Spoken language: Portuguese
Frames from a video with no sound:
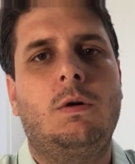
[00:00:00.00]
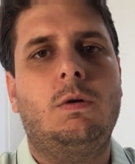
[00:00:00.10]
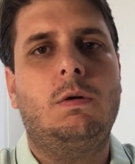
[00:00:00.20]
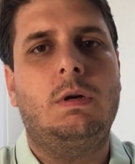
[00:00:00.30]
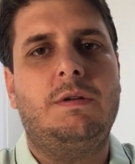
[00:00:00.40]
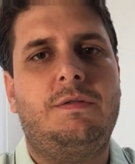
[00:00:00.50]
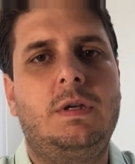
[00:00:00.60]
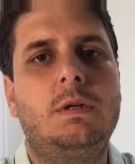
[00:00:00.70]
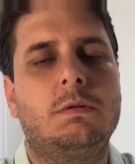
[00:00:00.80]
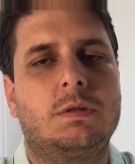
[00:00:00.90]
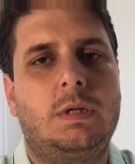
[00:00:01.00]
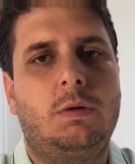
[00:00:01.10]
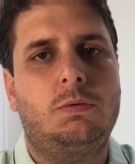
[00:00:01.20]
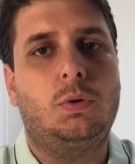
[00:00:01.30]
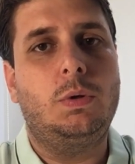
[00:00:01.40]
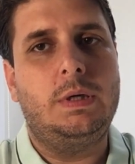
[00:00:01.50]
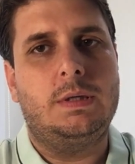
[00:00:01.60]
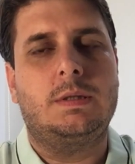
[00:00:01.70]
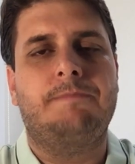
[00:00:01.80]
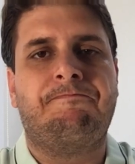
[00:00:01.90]
Coronavírus, né? O
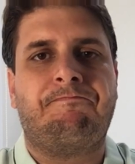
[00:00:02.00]
2,